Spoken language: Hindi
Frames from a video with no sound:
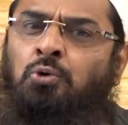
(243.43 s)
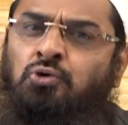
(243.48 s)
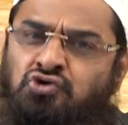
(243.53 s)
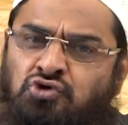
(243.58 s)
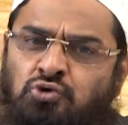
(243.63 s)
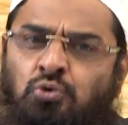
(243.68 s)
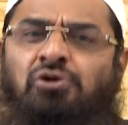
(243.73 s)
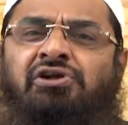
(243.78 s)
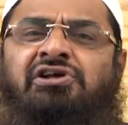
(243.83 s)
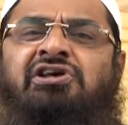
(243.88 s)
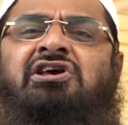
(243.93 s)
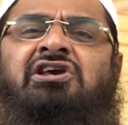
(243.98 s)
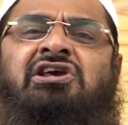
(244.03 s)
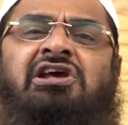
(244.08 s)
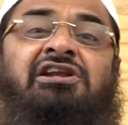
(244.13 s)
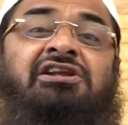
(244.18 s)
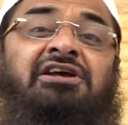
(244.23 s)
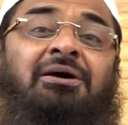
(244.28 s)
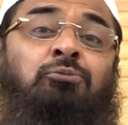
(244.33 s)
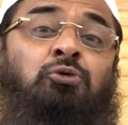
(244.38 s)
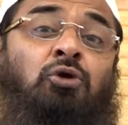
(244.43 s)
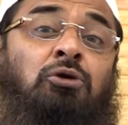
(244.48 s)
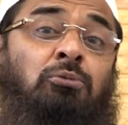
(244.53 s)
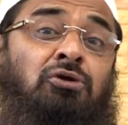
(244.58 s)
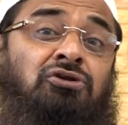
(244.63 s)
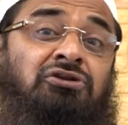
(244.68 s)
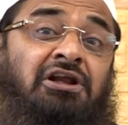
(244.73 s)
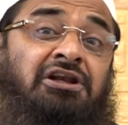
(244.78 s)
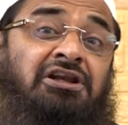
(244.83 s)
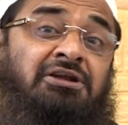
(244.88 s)
हसूल ही के लिए अब्दुल
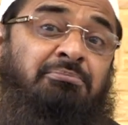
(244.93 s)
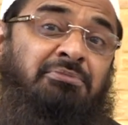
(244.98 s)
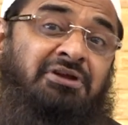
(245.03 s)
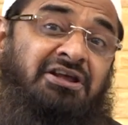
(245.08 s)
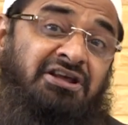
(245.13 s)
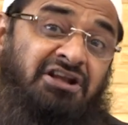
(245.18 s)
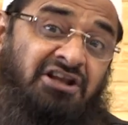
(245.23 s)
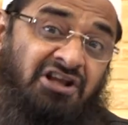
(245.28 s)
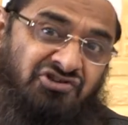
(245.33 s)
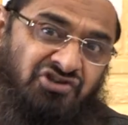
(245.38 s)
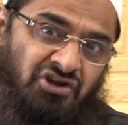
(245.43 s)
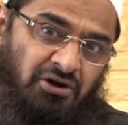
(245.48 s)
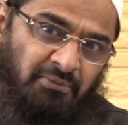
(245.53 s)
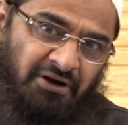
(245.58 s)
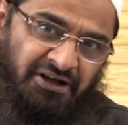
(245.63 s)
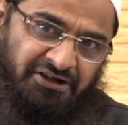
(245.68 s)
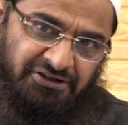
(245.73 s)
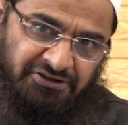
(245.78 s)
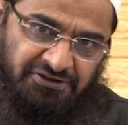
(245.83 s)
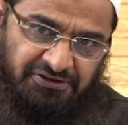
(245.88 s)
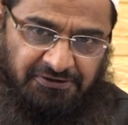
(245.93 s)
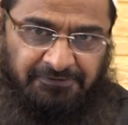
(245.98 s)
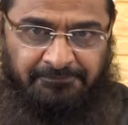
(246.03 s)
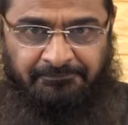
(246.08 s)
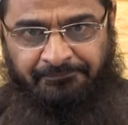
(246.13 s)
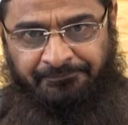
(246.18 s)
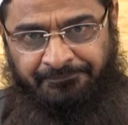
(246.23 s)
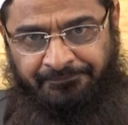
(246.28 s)
मुत्तलिब ने यह नज़र मानी थी